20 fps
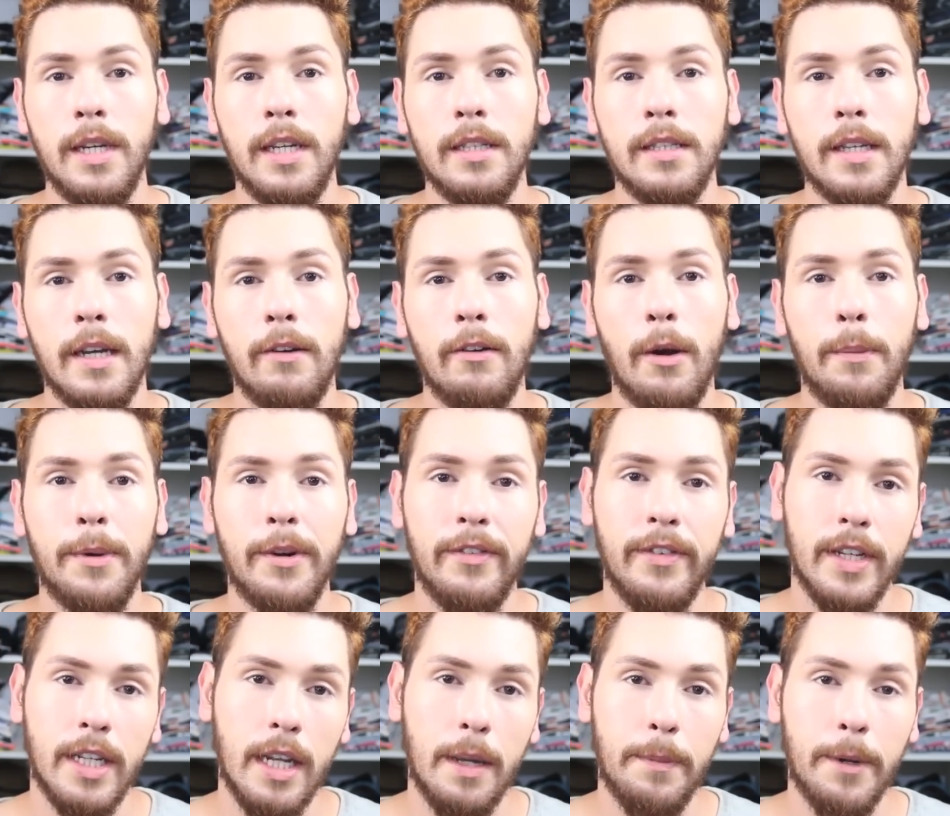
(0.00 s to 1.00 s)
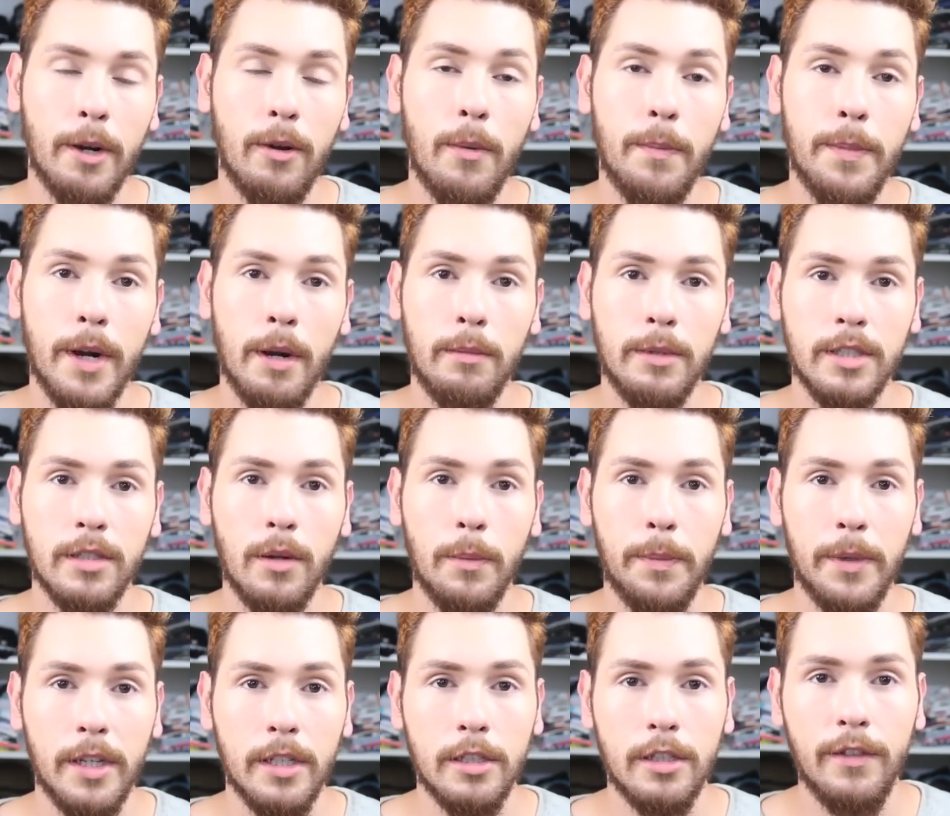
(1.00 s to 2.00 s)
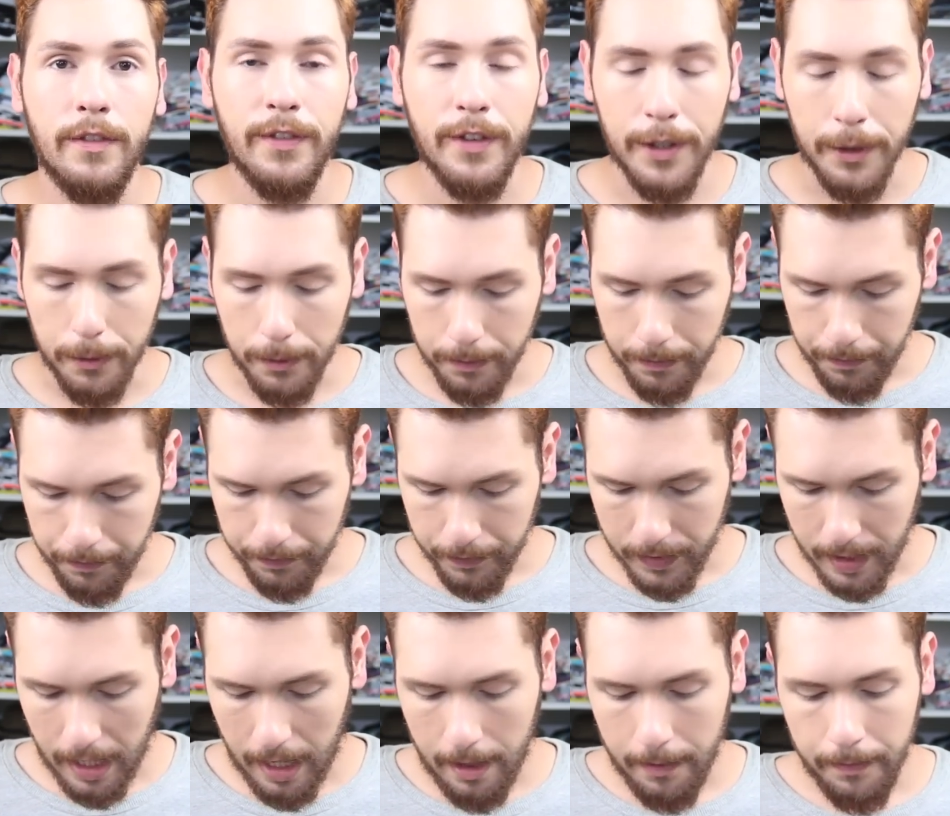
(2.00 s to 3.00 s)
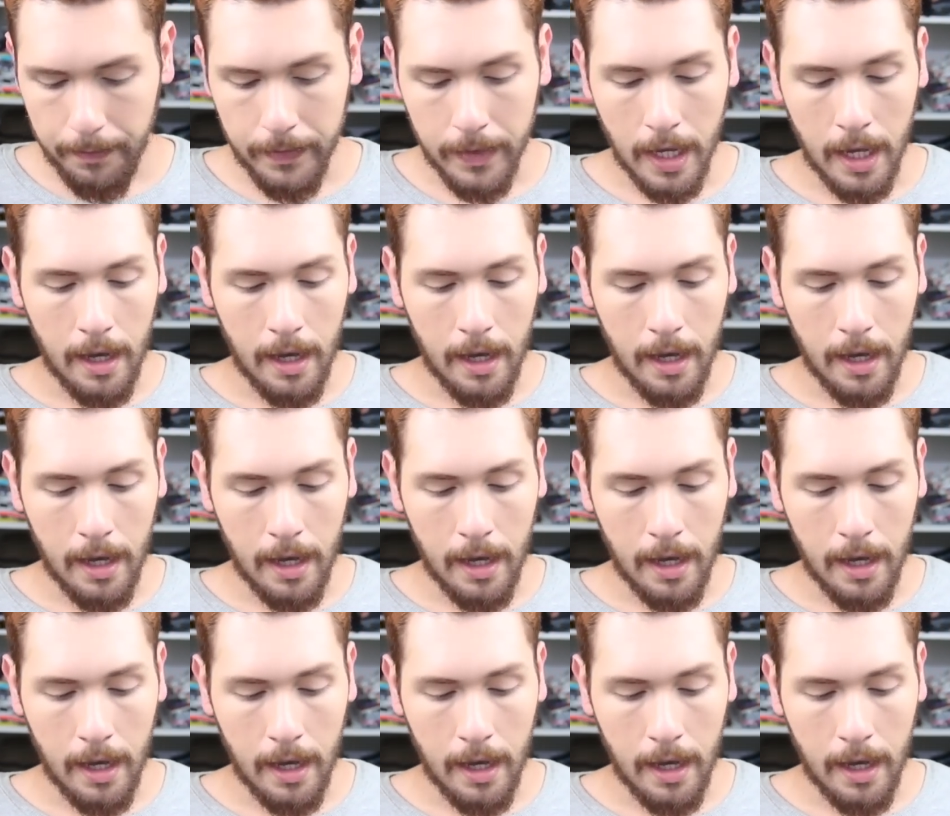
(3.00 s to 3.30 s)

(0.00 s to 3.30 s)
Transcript: Então eu aproveitei para comprar umas sopinhas de frio, tá?